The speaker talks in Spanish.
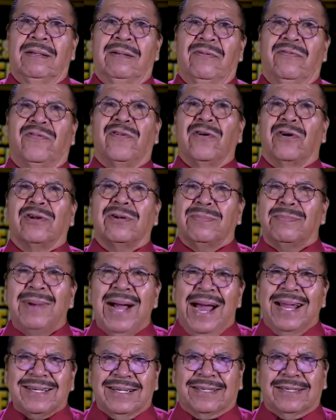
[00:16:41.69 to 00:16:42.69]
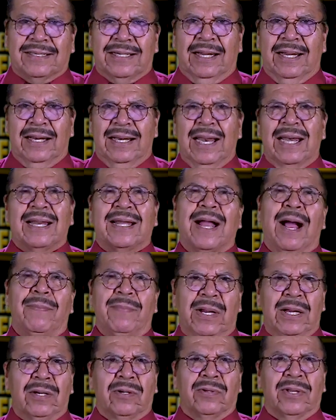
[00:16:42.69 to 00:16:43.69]
formarse en el
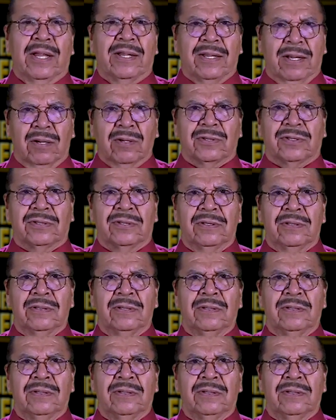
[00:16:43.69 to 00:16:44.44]
camino de Dios.